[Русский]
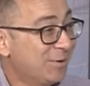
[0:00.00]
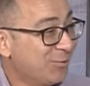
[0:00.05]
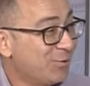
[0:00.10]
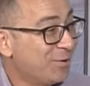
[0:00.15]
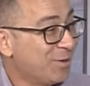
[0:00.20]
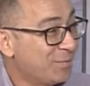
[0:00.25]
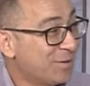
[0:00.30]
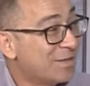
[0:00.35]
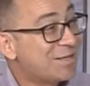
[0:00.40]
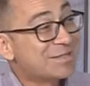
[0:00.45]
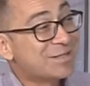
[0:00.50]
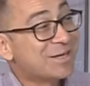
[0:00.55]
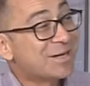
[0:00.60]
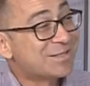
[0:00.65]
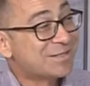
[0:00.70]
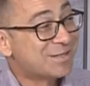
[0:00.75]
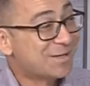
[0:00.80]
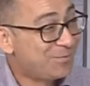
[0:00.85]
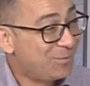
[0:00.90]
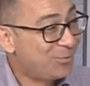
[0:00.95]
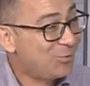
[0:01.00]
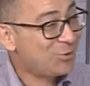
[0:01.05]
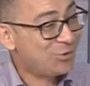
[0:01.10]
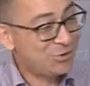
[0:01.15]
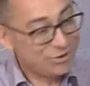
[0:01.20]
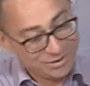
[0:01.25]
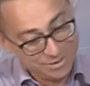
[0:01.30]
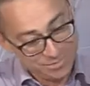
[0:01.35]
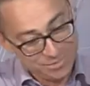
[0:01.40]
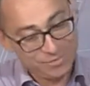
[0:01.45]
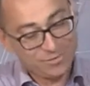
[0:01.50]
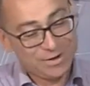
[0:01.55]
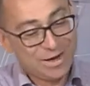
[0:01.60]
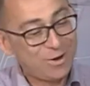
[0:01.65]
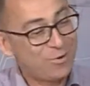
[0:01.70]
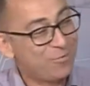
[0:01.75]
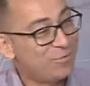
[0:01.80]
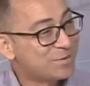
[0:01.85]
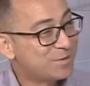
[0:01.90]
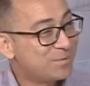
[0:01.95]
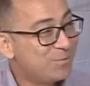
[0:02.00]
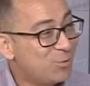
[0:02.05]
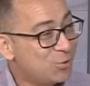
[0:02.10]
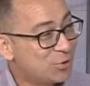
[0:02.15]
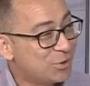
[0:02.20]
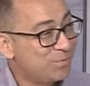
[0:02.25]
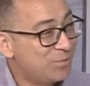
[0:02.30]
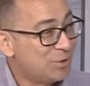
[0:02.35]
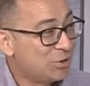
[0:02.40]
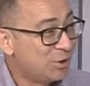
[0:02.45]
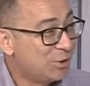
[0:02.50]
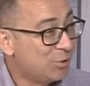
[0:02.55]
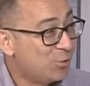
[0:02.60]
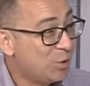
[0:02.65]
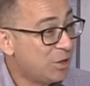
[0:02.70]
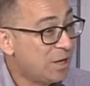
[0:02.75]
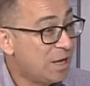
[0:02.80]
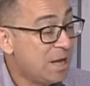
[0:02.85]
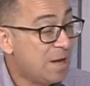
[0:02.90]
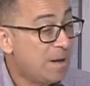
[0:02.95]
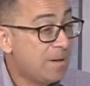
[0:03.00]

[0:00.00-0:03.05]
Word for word: такой на магистратской площади объявляю вас мужем и женой.